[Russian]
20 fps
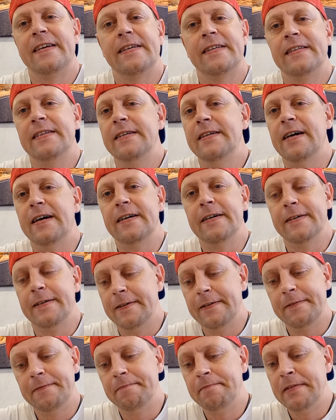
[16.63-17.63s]
Не.
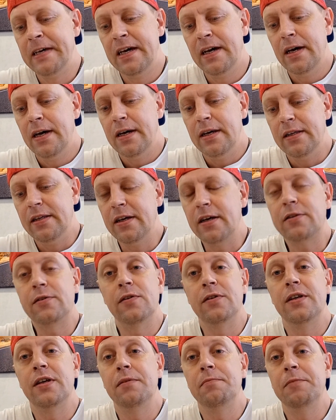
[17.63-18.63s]

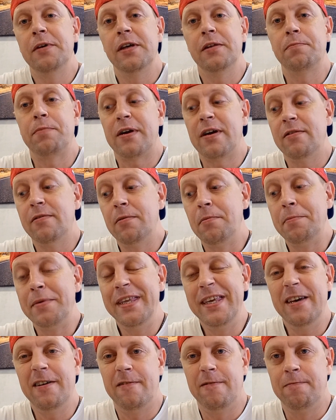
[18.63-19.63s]
Никто не имеет права
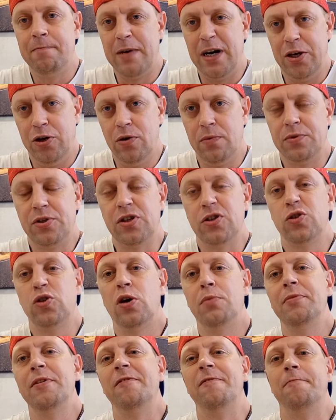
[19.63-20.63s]
мне в моем же
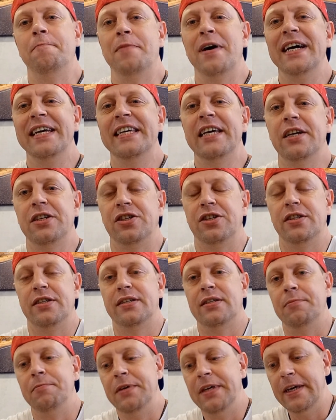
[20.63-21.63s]
доме, в моей же
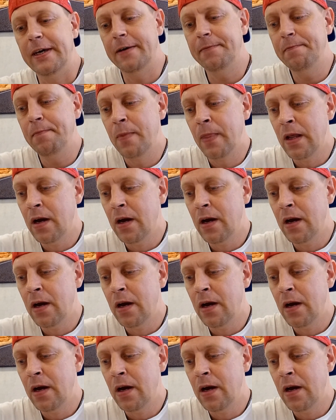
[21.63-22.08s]
семье